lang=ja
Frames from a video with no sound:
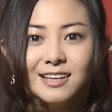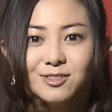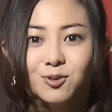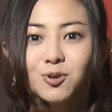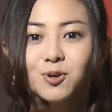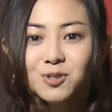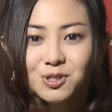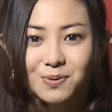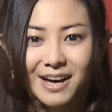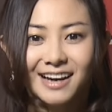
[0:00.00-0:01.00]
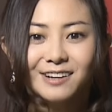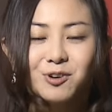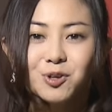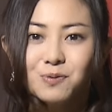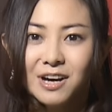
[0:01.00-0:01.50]
その様子は
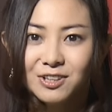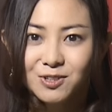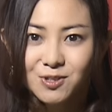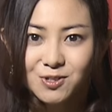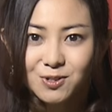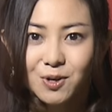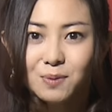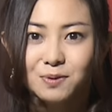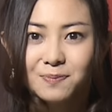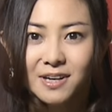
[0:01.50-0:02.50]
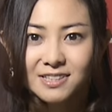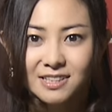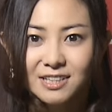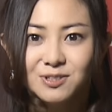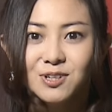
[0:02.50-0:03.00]
このワン九州ホームページ
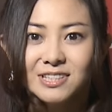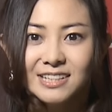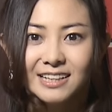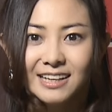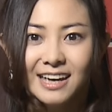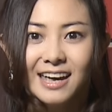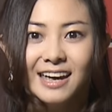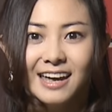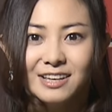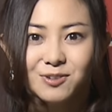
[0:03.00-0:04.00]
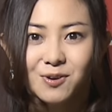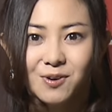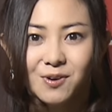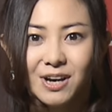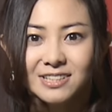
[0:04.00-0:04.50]
に随時、えー、情
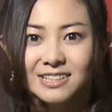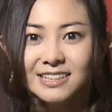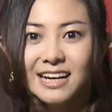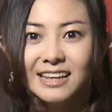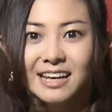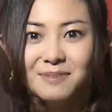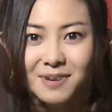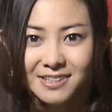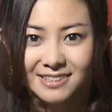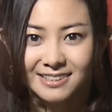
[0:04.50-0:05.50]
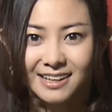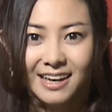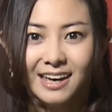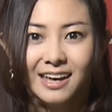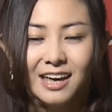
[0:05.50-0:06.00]
報を発信されています、
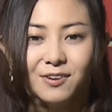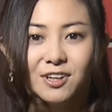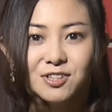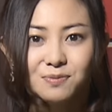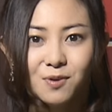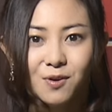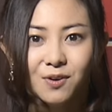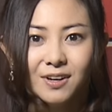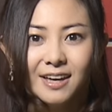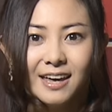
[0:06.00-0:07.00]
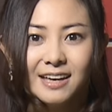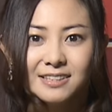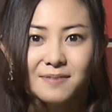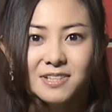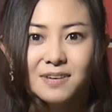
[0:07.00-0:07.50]
えー、私も
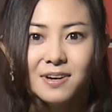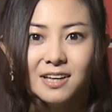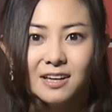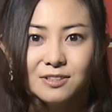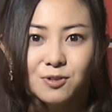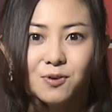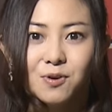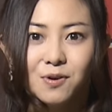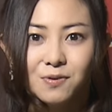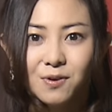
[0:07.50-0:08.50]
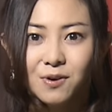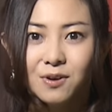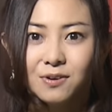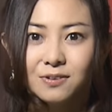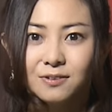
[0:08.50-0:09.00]
さまざまな情報を
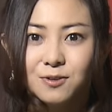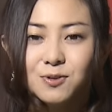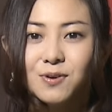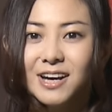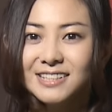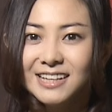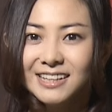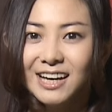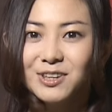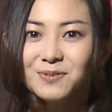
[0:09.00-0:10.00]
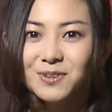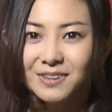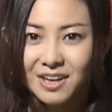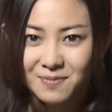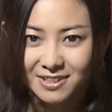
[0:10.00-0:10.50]
ご紹介していきたいと思っ
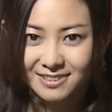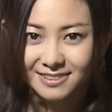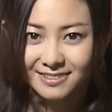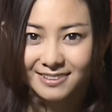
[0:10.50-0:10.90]
ています、